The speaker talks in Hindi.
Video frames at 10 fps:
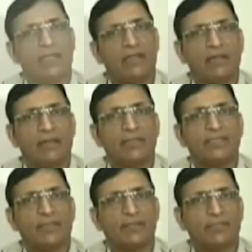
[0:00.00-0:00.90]
ये
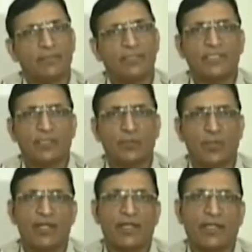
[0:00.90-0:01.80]
अभी सभी तफ्तीश के
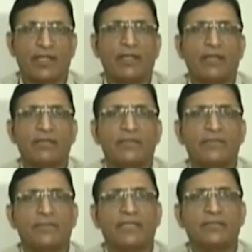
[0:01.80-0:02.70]
दौरान आएगा
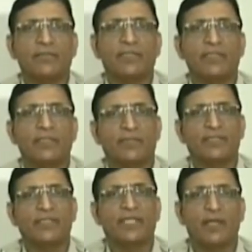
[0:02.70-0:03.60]
इस बात में
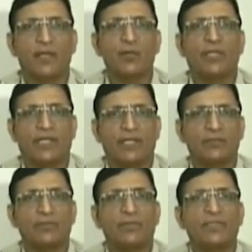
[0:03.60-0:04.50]
कि बच्चे का अंगूठा
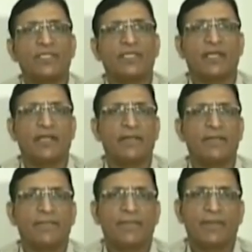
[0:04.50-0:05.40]
उस बच्ची का
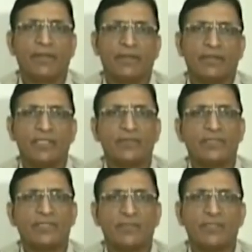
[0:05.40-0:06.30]

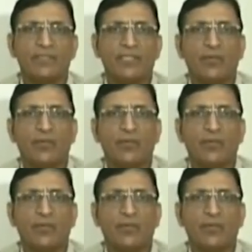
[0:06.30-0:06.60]
तीन वर्षीय